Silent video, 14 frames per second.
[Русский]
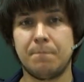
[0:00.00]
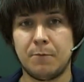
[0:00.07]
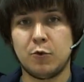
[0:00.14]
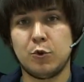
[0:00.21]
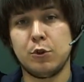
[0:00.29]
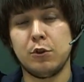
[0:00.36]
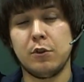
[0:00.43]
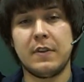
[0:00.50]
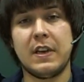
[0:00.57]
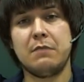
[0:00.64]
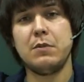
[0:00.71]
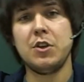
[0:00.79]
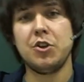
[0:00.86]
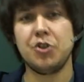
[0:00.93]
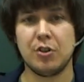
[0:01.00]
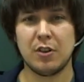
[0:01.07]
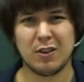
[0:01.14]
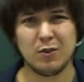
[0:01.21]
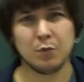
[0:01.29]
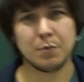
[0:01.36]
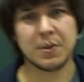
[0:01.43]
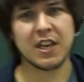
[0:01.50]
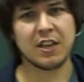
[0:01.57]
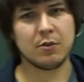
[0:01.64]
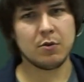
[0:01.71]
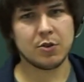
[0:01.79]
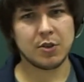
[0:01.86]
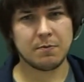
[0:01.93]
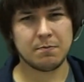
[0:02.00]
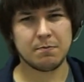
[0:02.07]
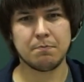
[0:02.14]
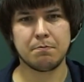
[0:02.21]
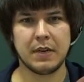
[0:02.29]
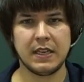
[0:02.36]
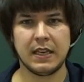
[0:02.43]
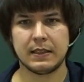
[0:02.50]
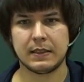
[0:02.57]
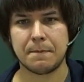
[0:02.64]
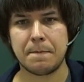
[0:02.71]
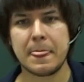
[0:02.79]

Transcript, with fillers: условие отмечено, ну, у меня тоже понятно.